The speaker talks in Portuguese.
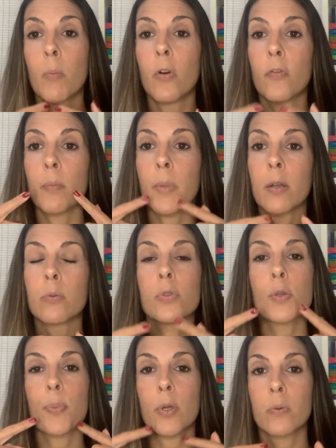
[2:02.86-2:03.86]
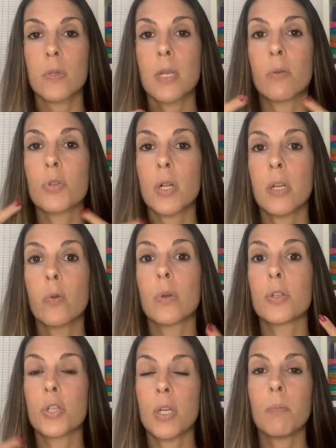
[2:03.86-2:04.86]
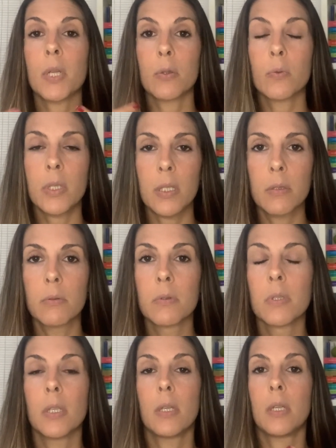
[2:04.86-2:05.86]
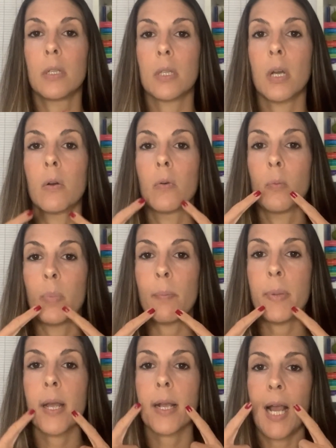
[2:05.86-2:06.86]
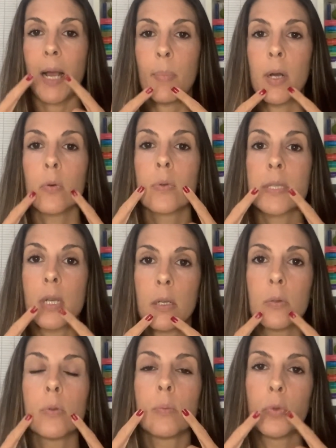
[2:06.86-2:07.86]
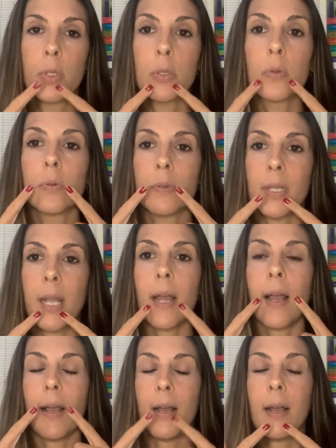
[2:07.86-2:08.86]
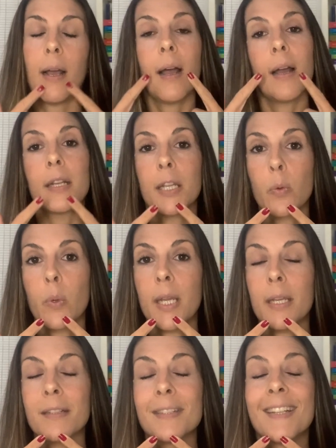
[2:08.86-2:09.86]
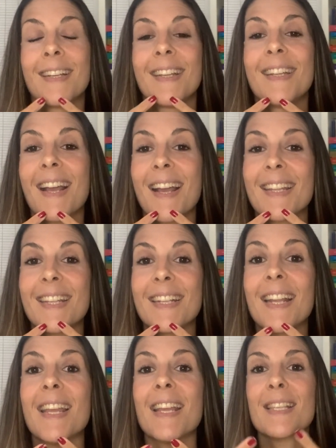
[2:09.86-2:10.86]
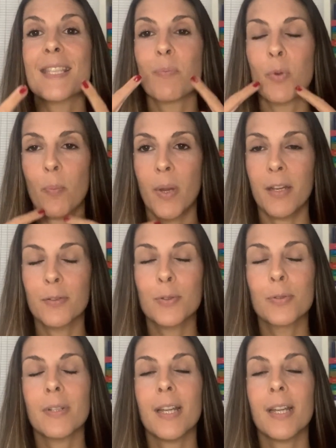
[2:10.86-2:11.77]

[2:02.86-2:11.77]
o movimento de protusão de língua diminuído. Então, o bebê acaba usando muito né, a, a linguinha, e aí, nesse momento,